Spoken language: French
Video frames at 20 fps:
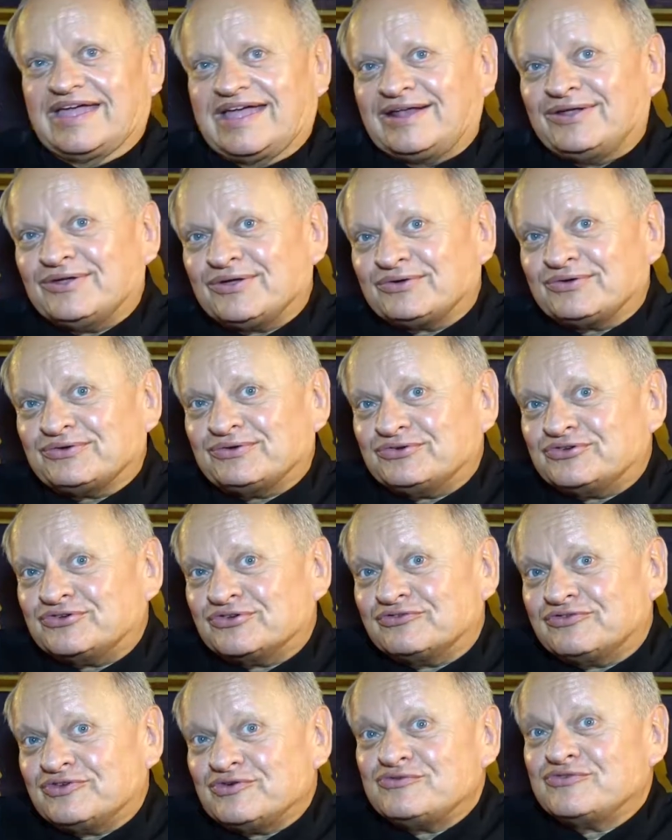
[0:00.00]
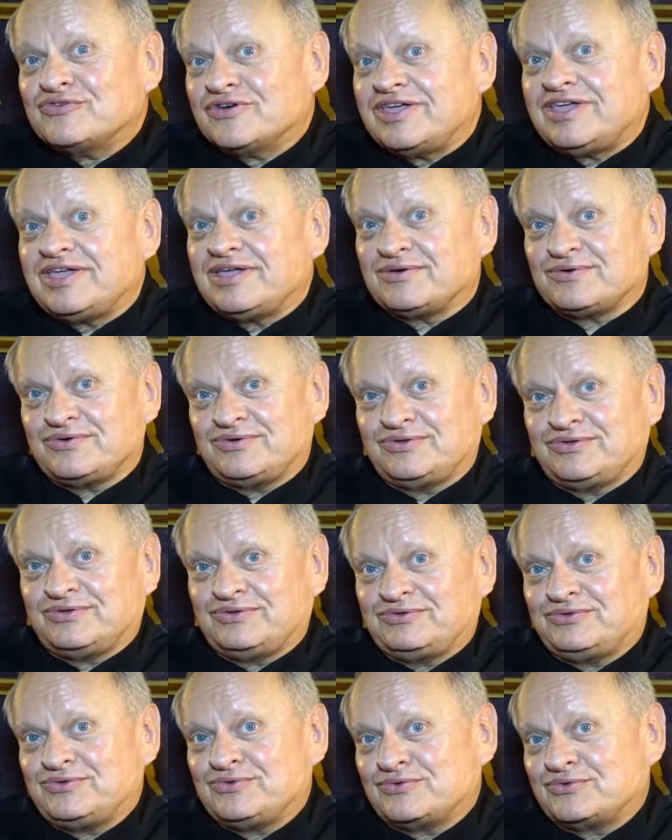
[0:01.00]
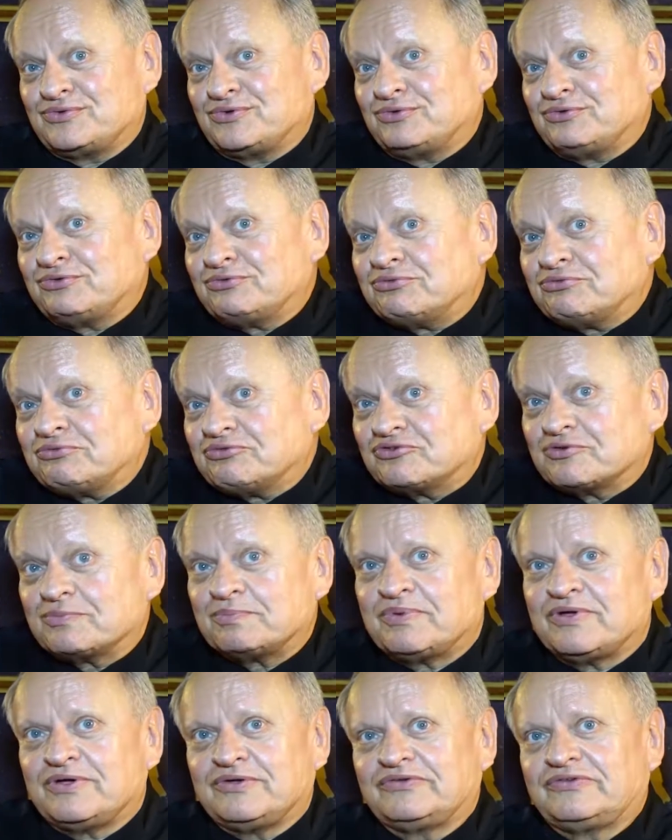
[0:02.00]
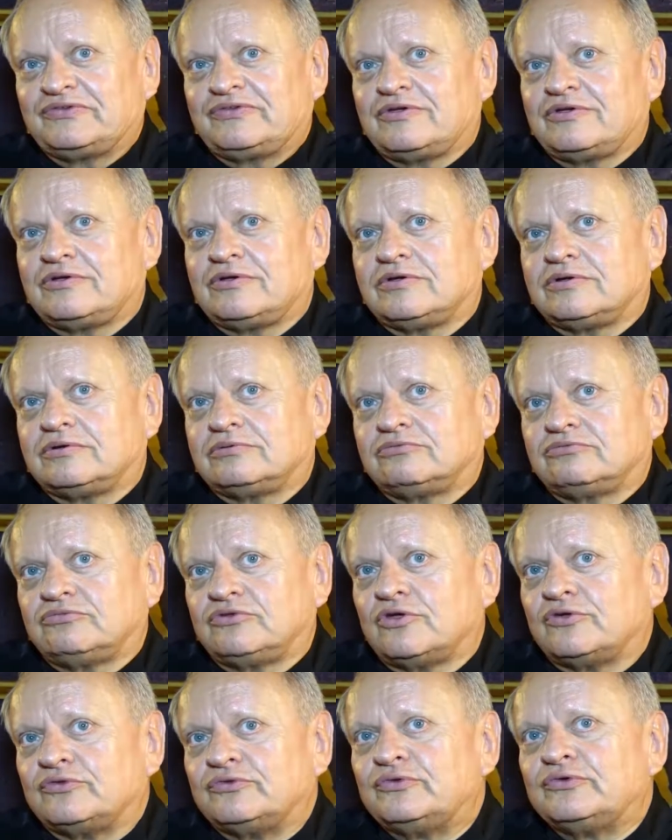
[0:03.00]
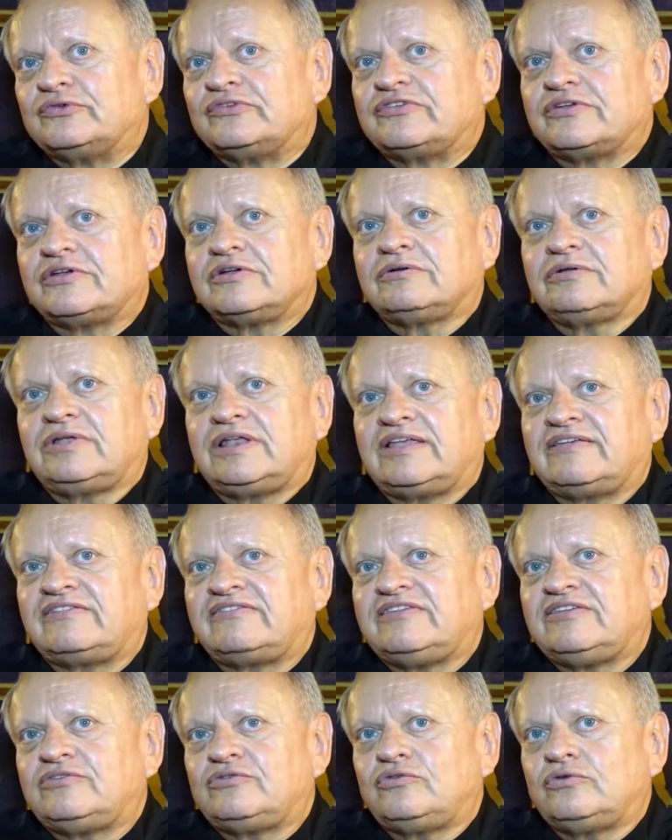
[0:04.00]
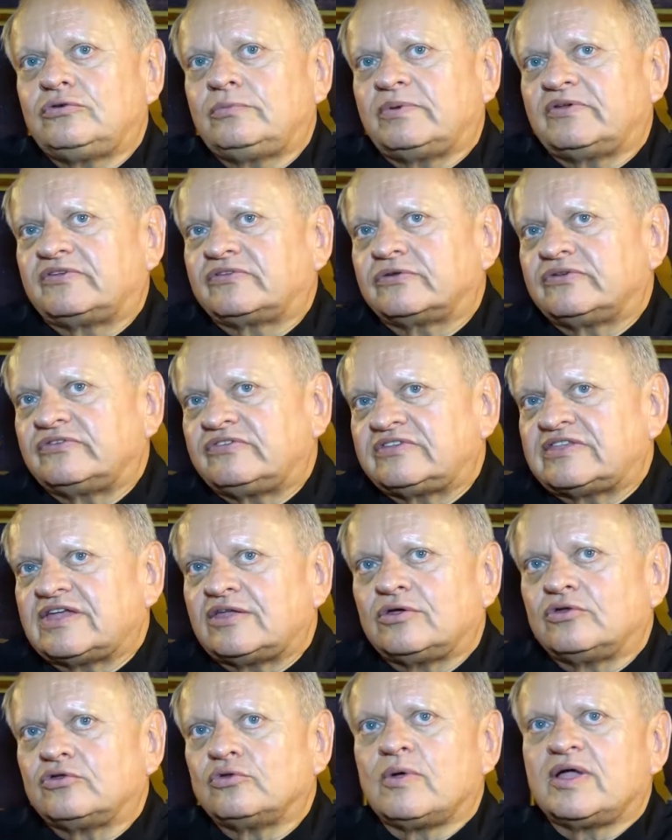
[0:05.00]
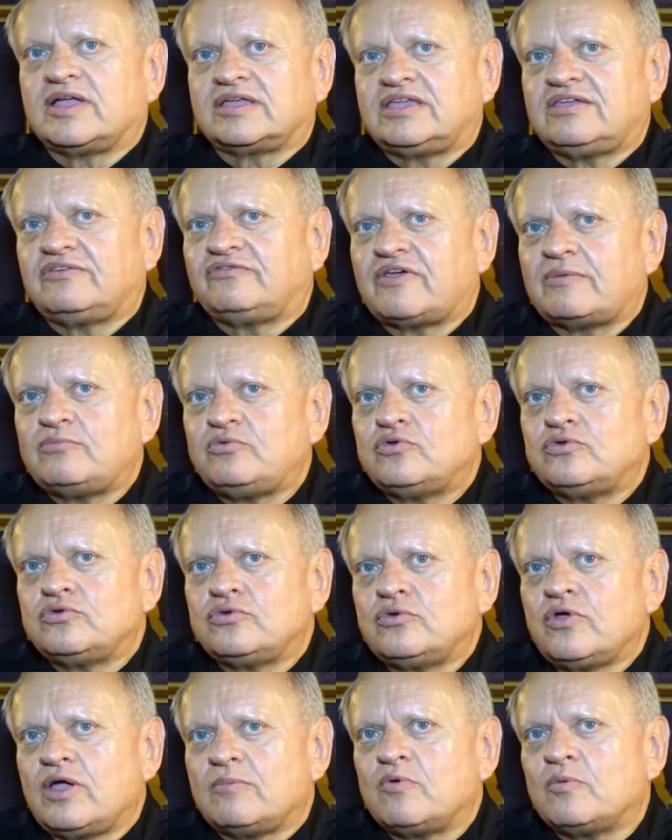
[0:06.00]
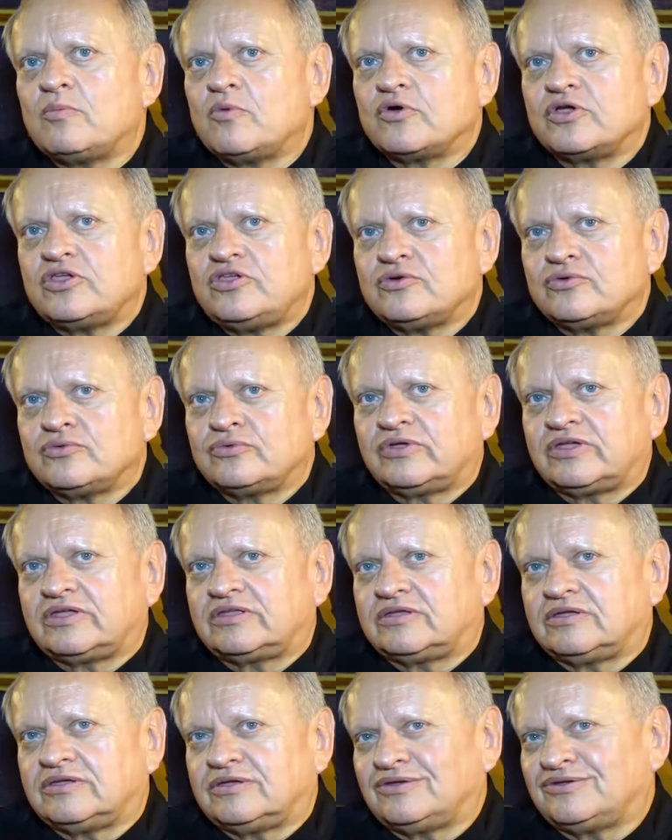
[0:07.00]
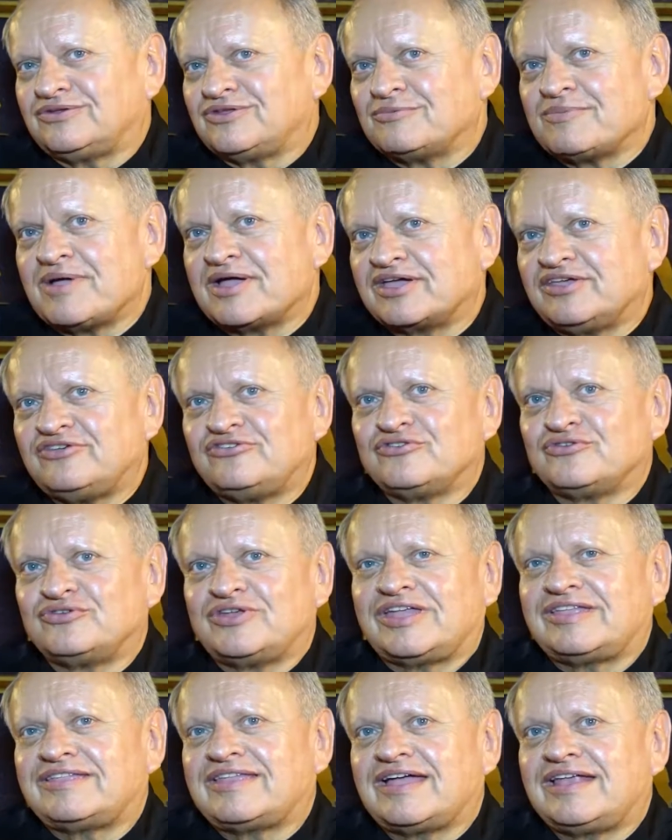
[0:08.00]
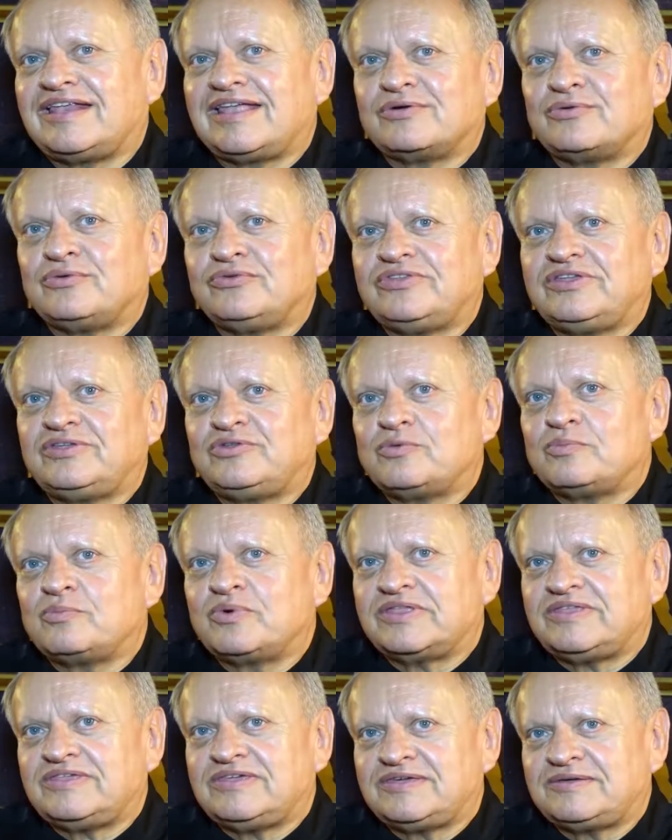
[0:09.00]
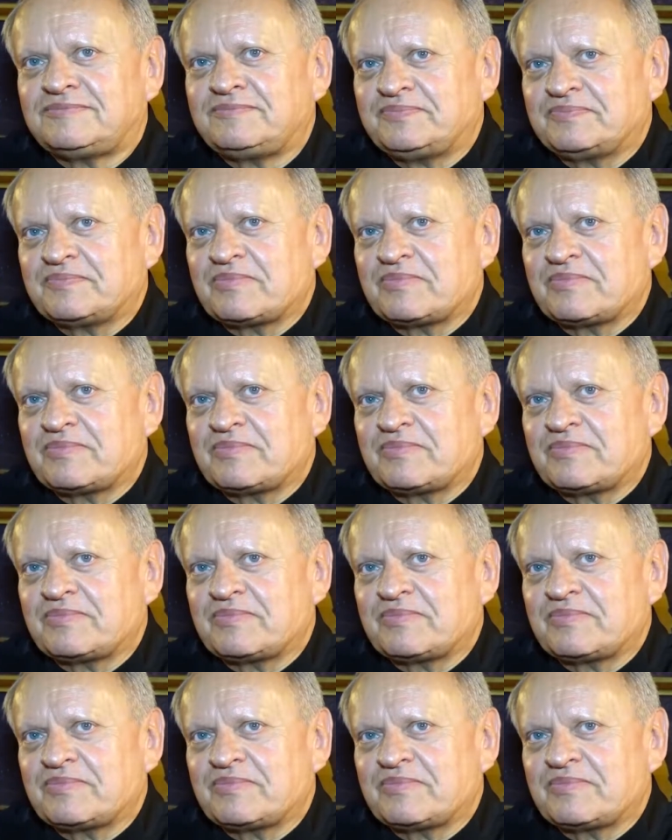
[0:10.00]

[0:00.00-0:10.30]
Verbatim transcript: Alors, je vais ouvrir, euh, donc, euh, je pense, dans deux ans, l'Institut, parce que c'est un endroit qui est fabuleux, à Montmorillon, qui était dans ma région natale, à côté de Poitiers,